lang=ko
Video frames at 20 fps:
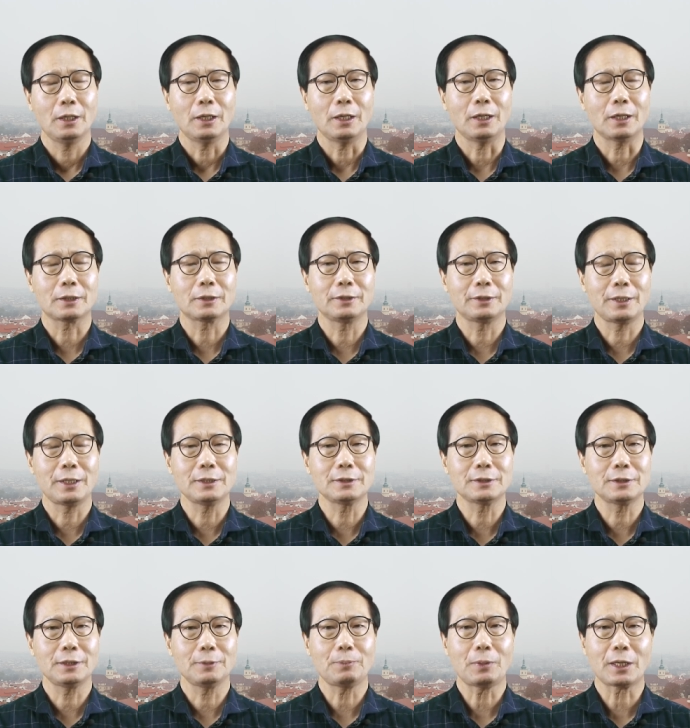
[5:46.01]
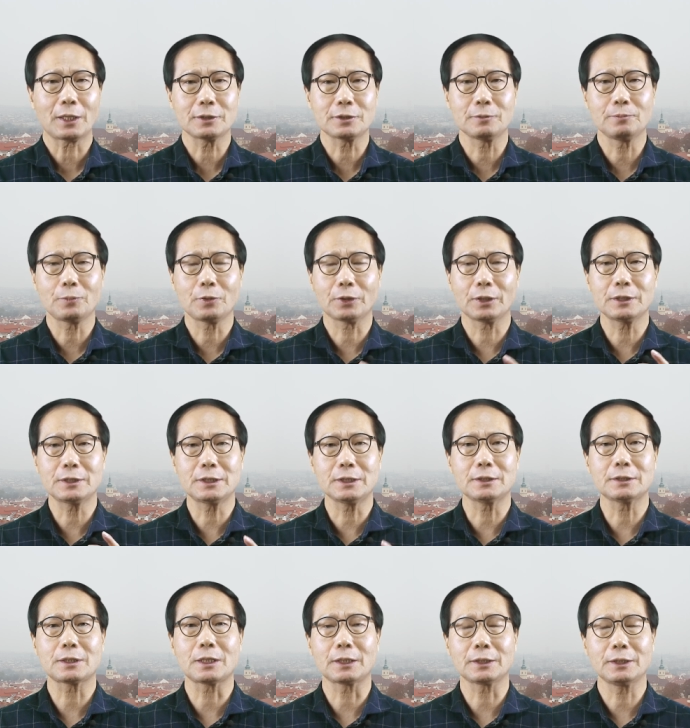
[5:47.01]
아 그래야 이제 파킨슨 병의
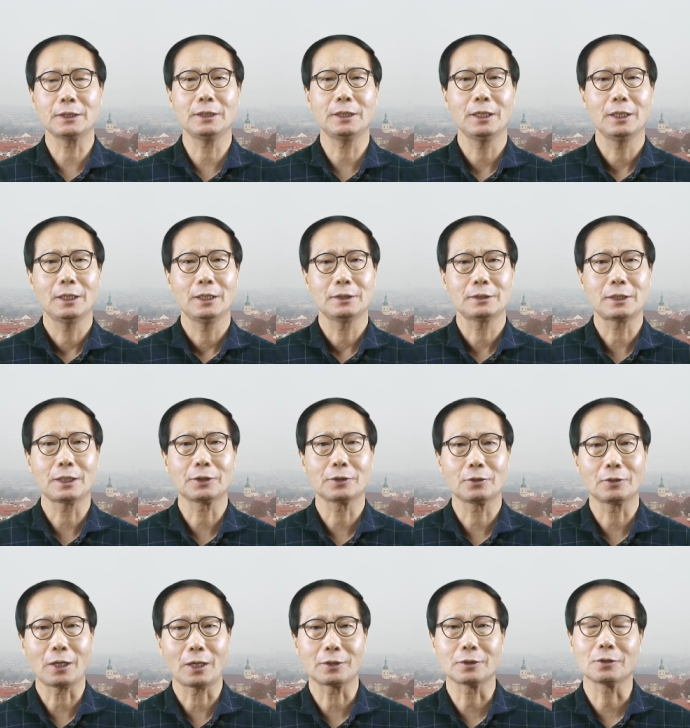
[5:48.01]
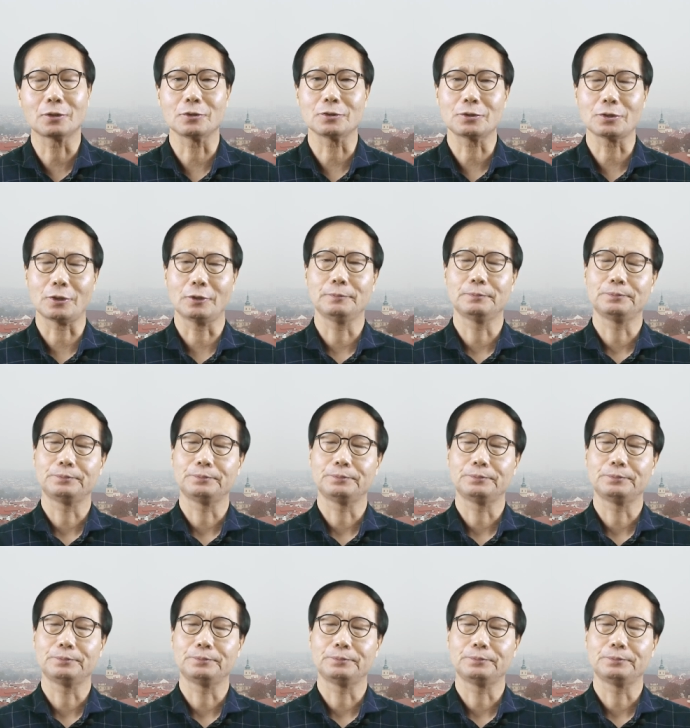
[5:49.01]
증상이 생겨나는 거죠.